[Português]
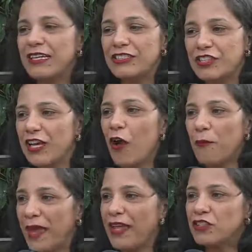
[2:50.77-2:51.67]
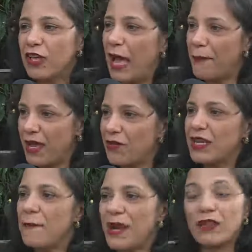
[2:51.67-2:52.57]
geralmente a
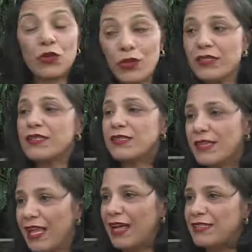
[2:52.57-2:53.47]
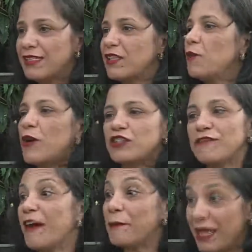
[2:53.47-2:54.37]
maioria é para todas as idades. Então pode a
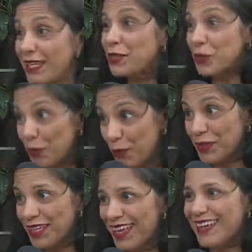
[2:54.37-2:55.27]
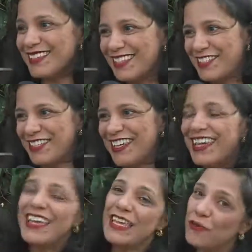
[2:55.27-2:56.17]
família toda assistir,
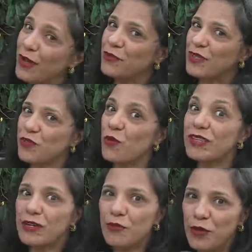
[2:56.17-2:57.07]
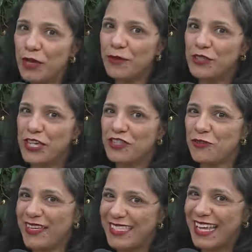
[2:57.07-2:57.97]
enquanto isso contribuir com a gente,
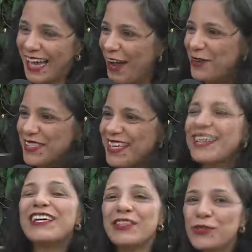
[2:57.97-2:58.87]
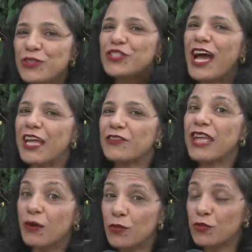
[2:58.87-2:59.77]
com essa causa do teatro,
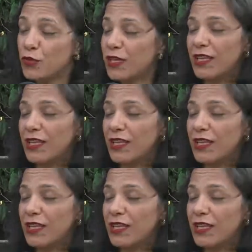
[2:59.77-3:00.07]
da cultura